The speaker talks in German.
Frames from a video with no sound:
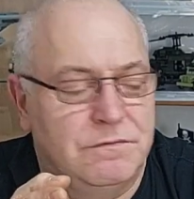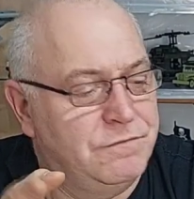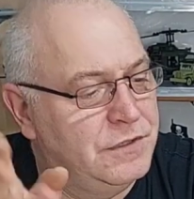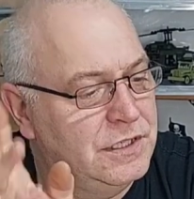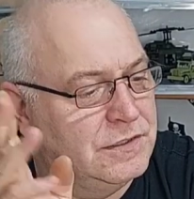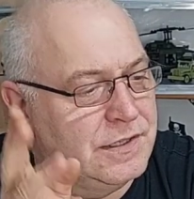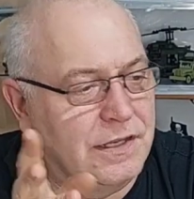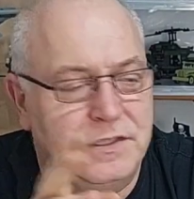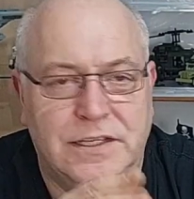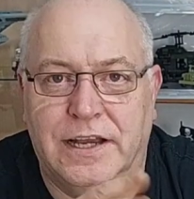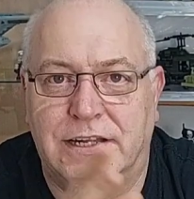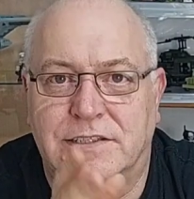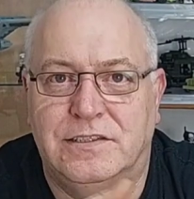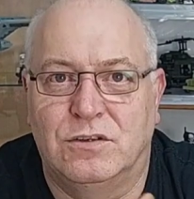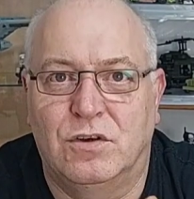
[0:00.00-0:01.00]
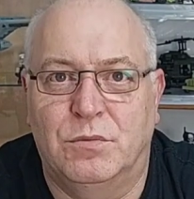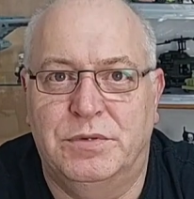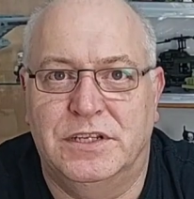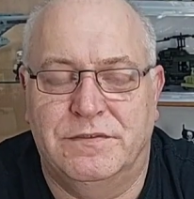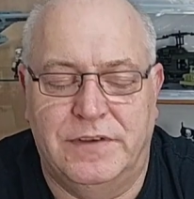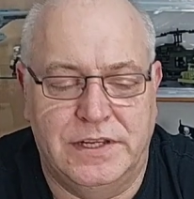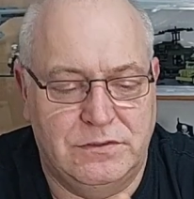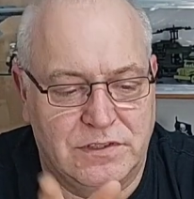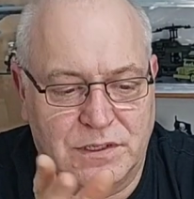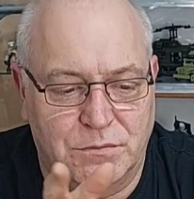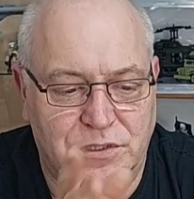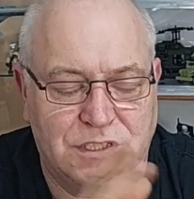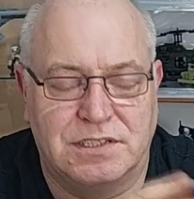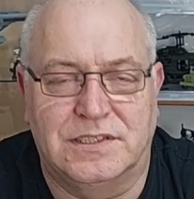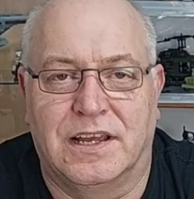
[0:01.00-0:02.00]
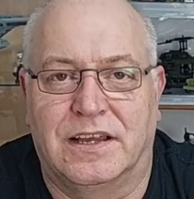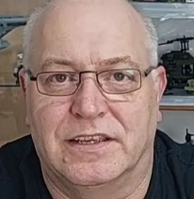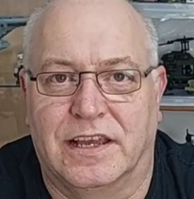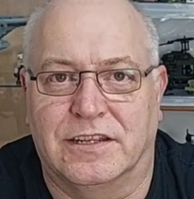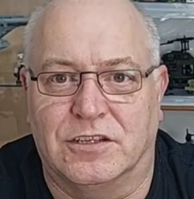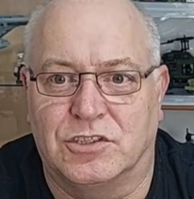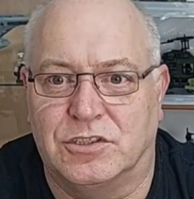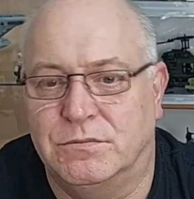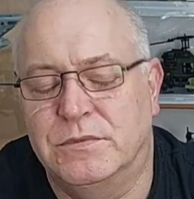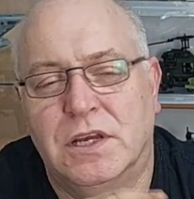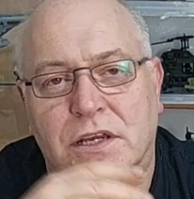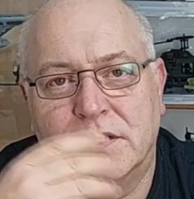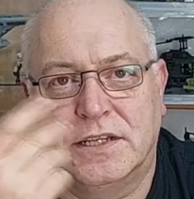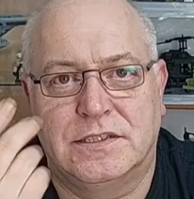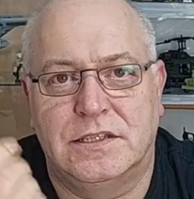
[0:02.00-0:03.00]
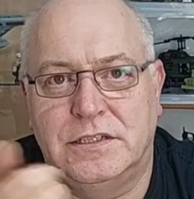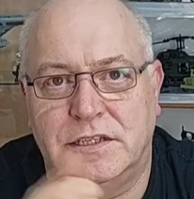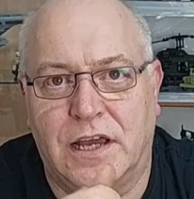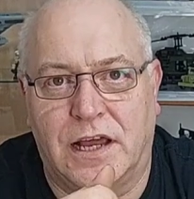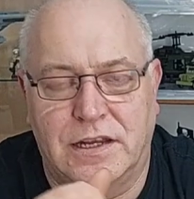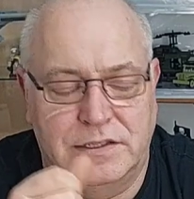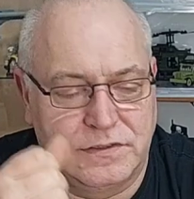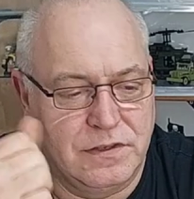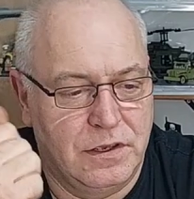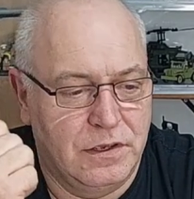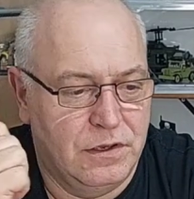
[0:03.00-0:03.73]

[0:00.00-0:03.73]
Viele sagen die geilste Gruppe der Welt und da muss ich sagen, ja, das stimmt. Da seht ihr alles.